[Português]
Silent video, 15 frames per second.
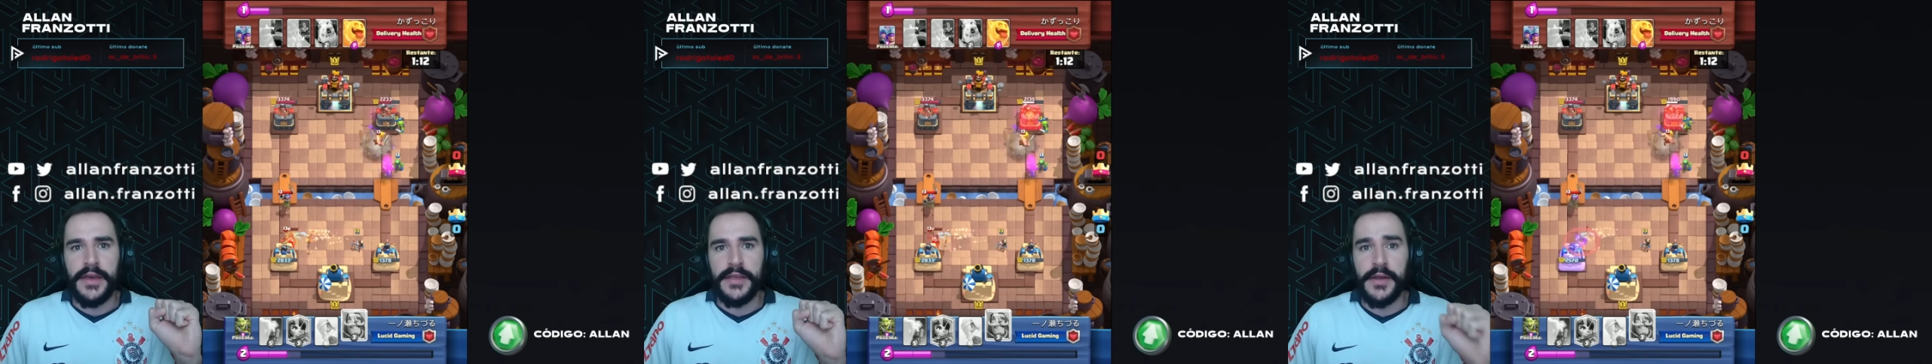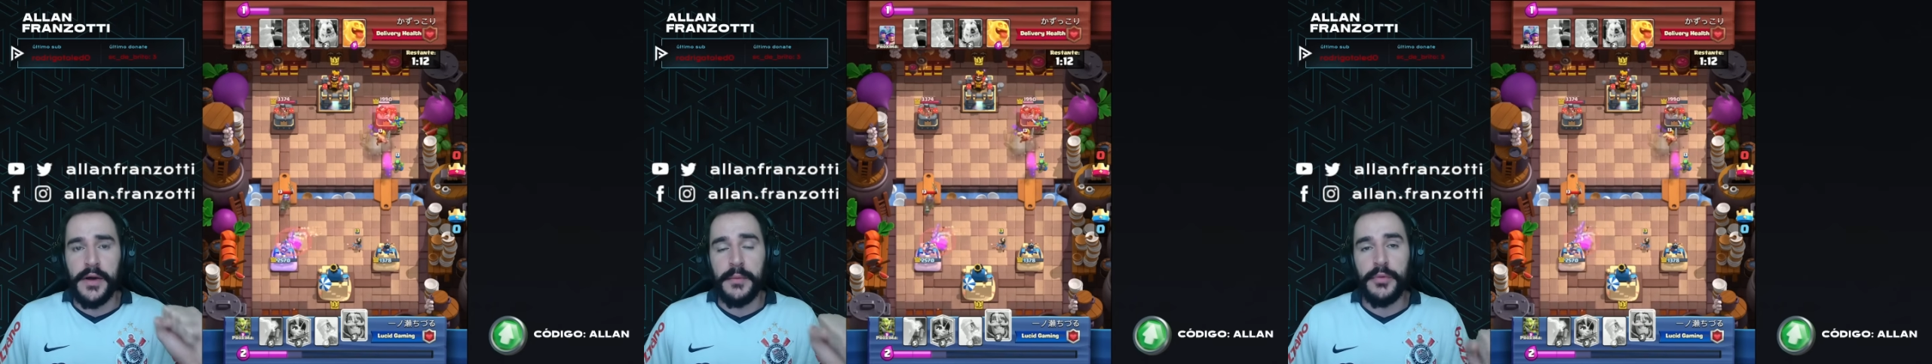
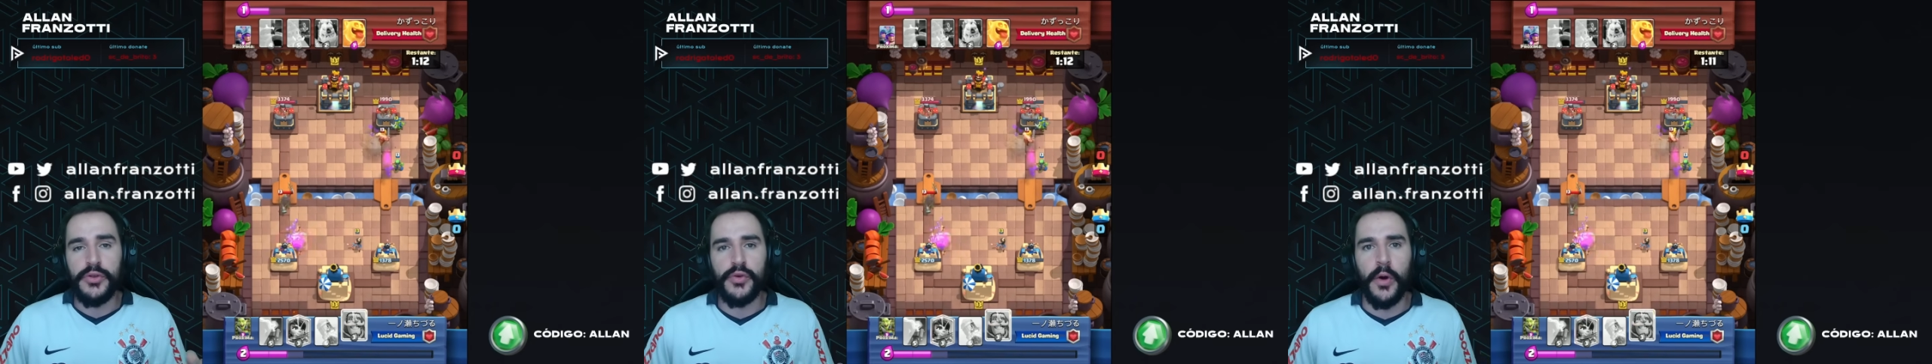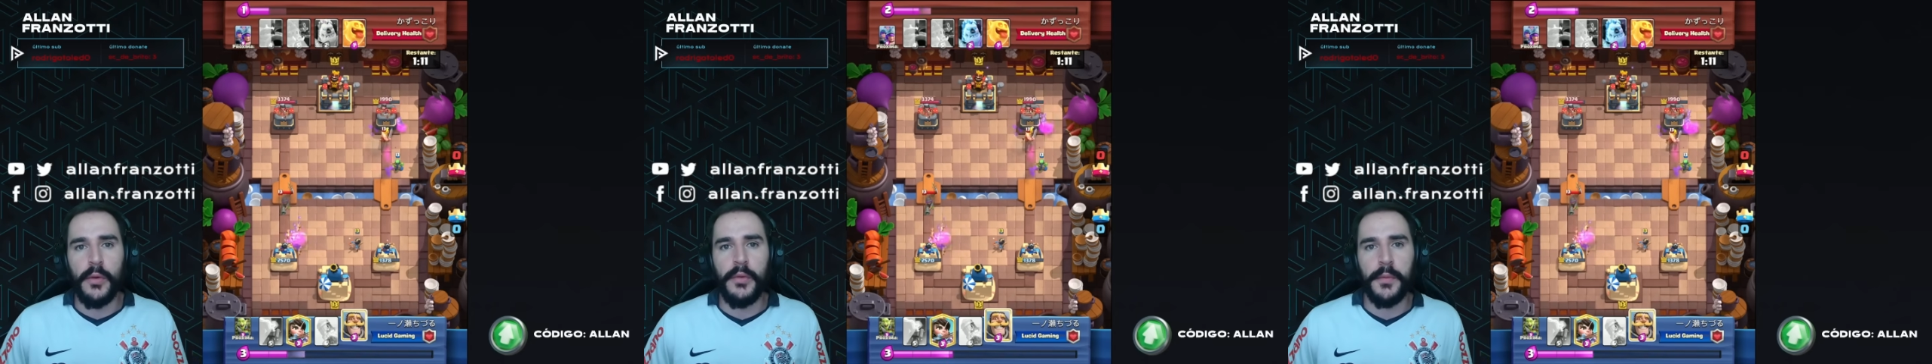Então é
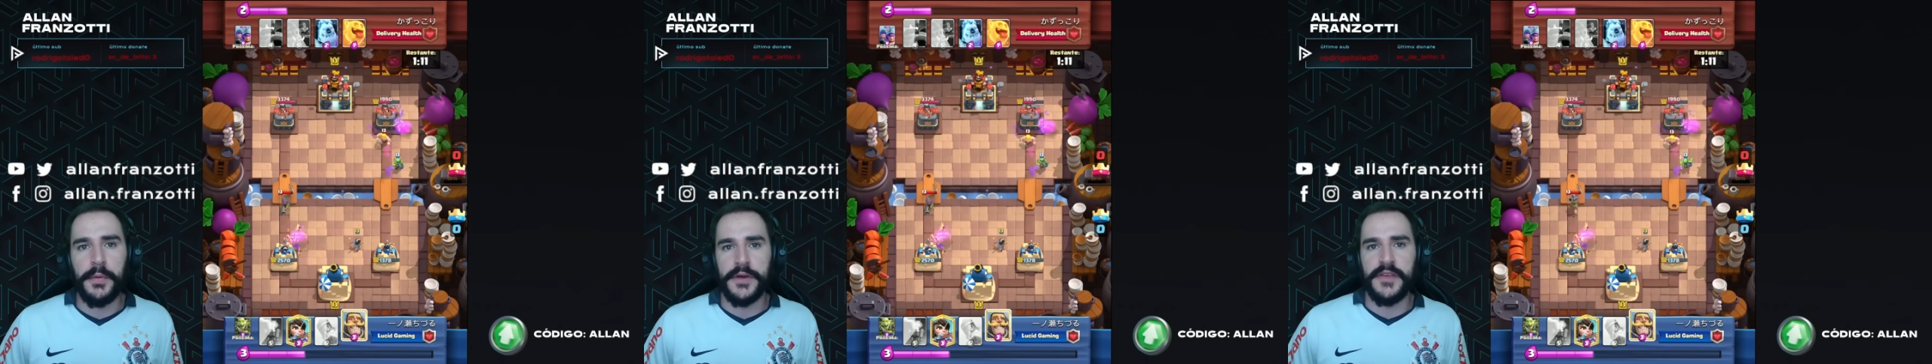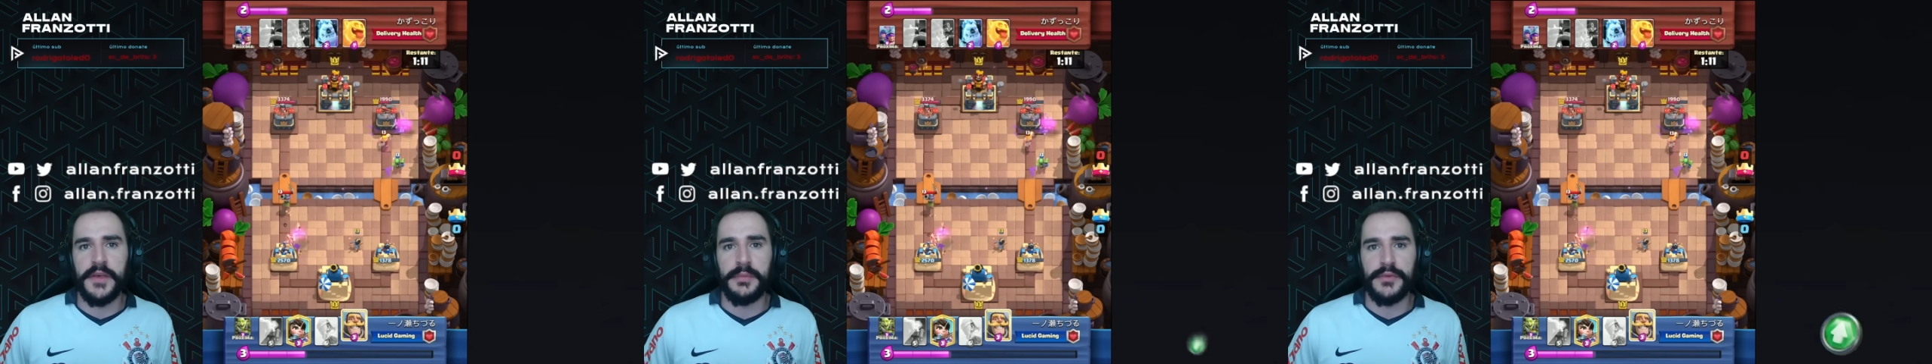muito comum,
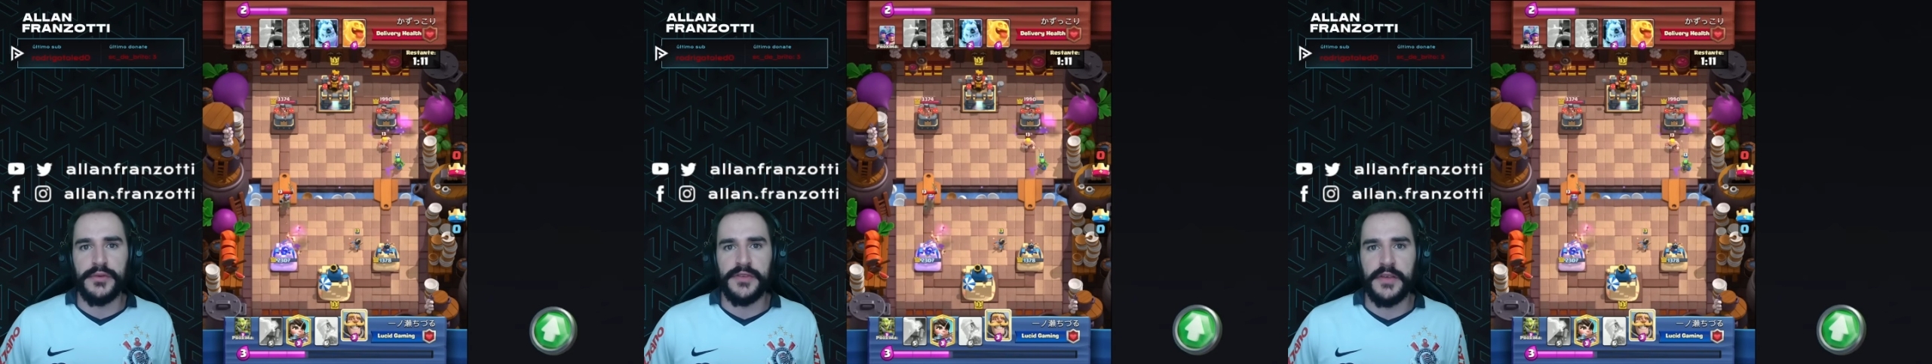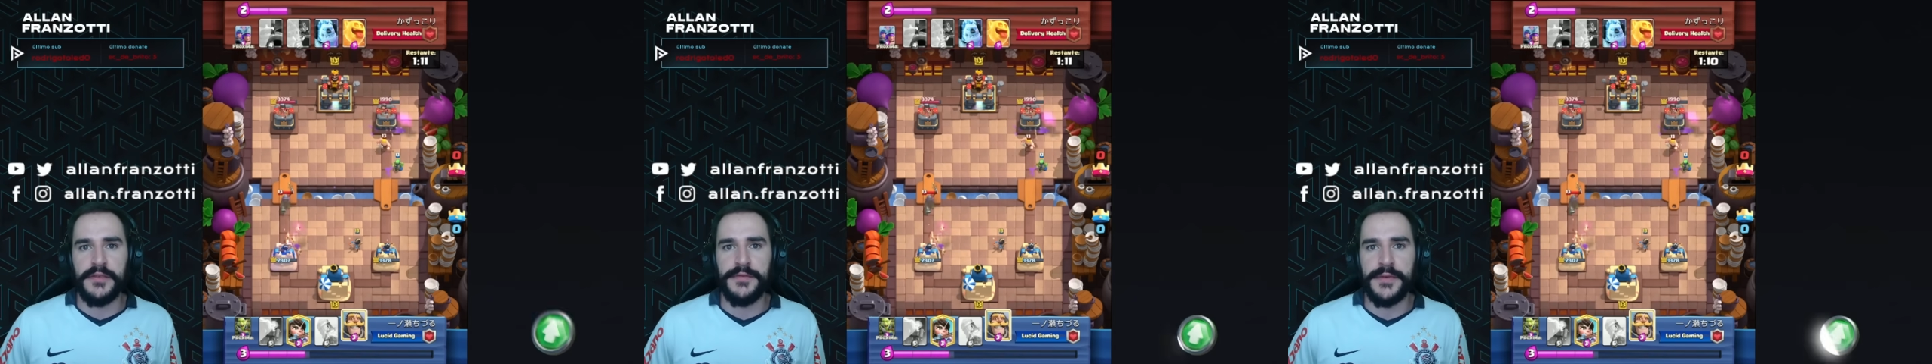por exemplo,
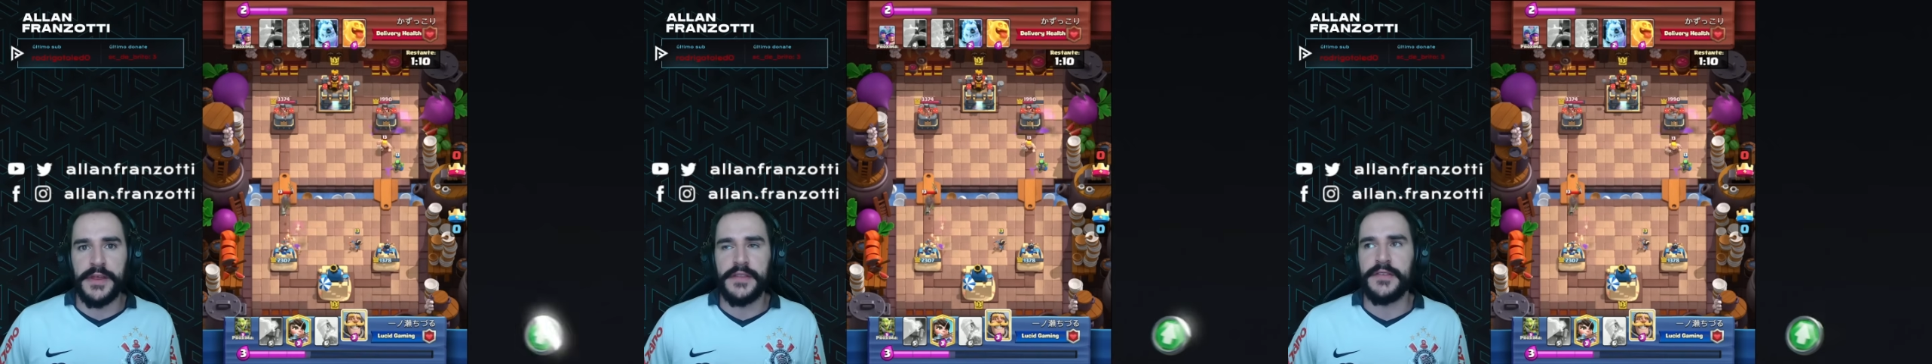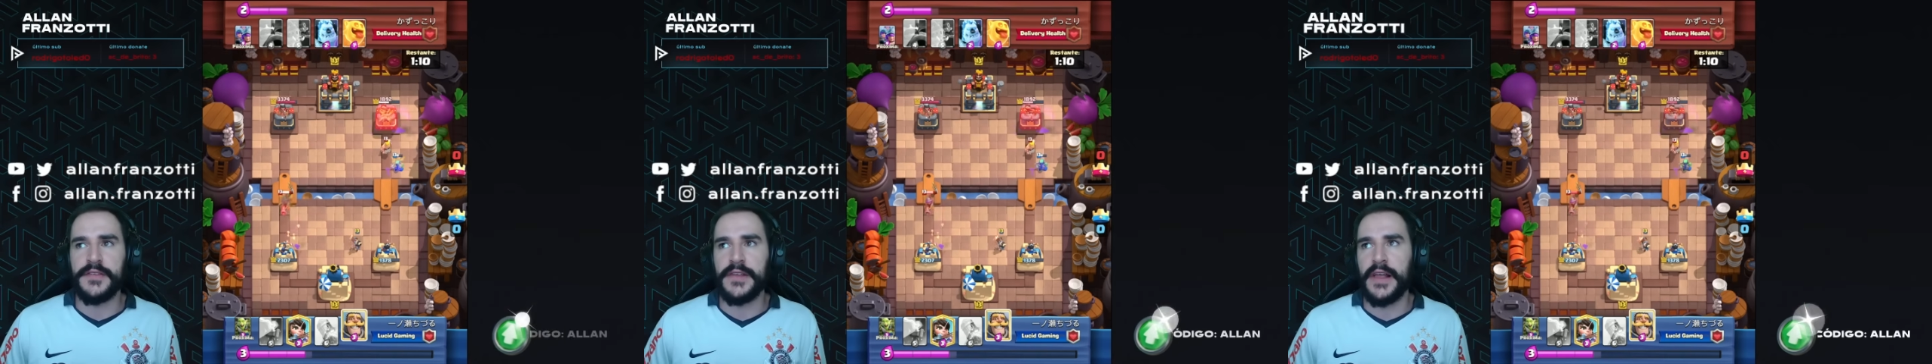você
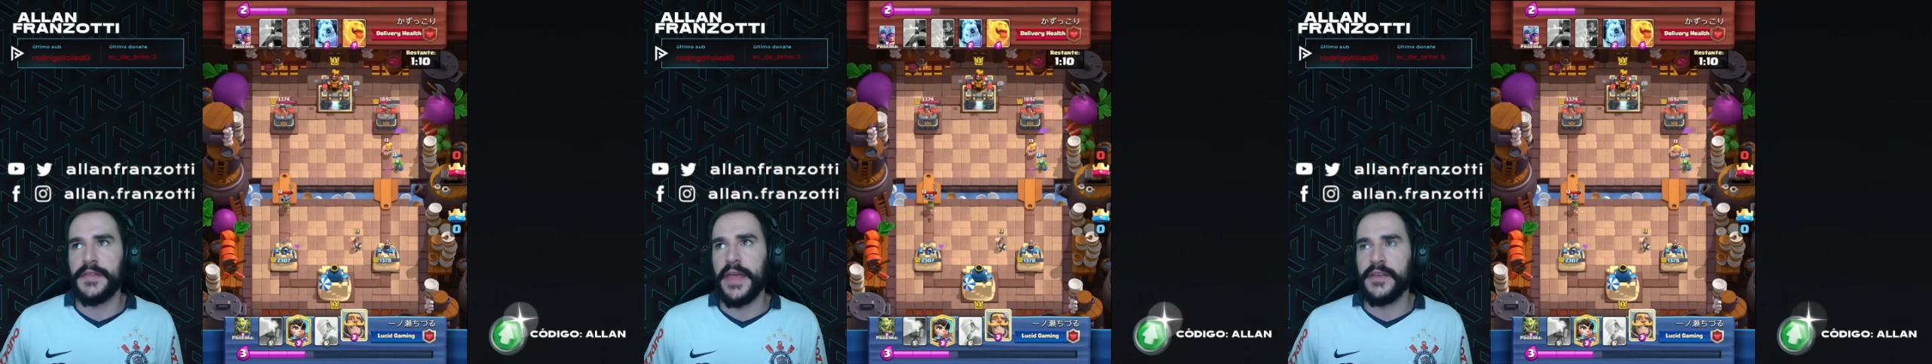enfrenta, sei lá,